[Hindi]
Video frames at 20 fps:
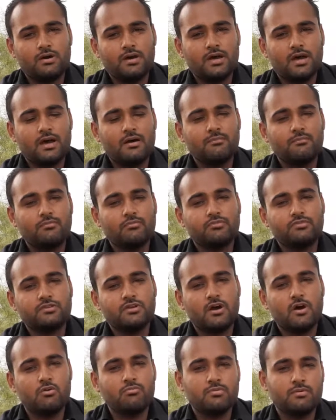है हम उस
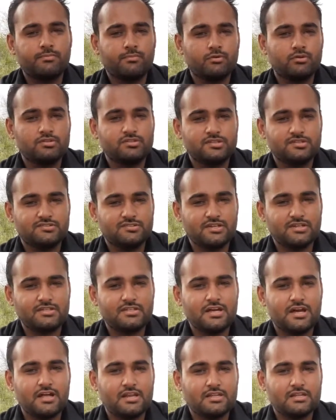गांव में पहुँचे
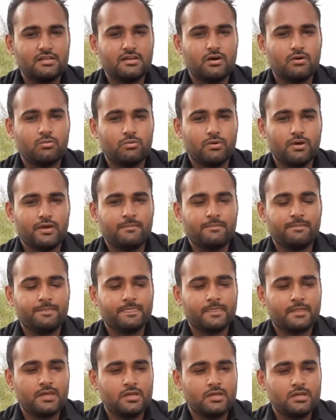सईदा अली गांव है
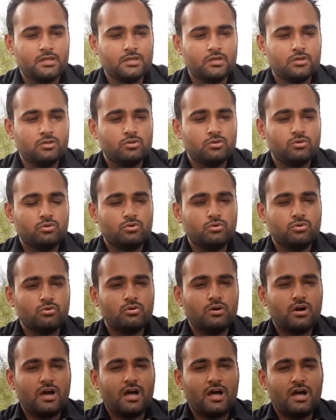तो
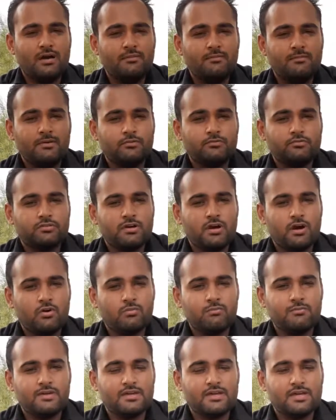हम उस गांव
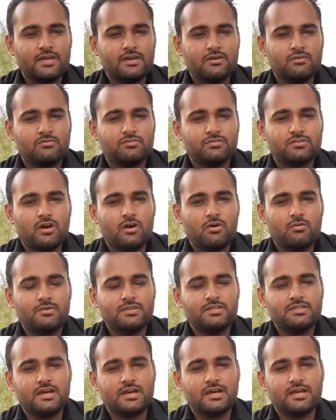में गए उस गांव में
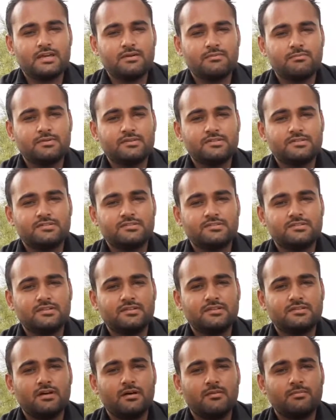जाके अम्बर
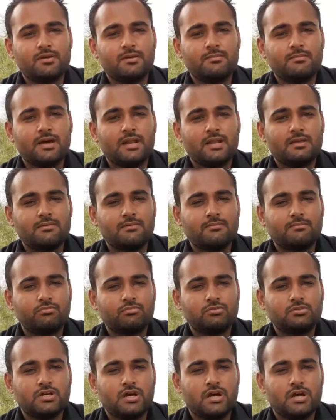सदीक साहब के बारे में
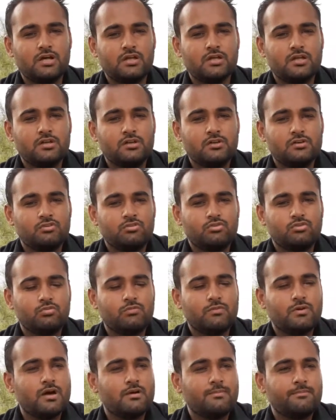पूछा तो
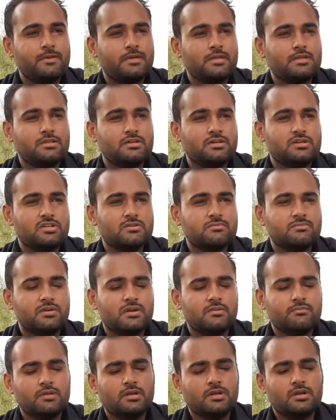वहाँ पे तकरीबन
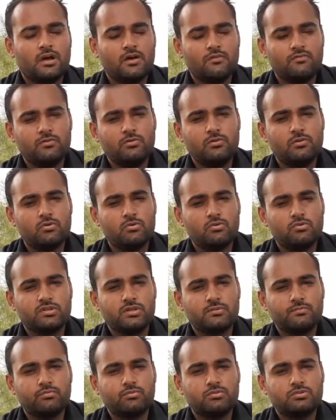हमने काफ़ी लोगों
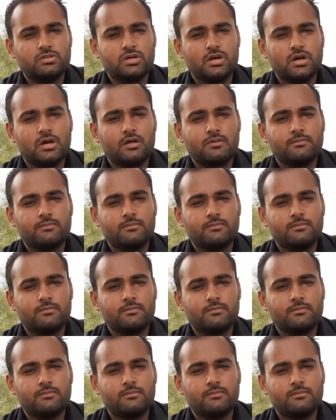से पूछा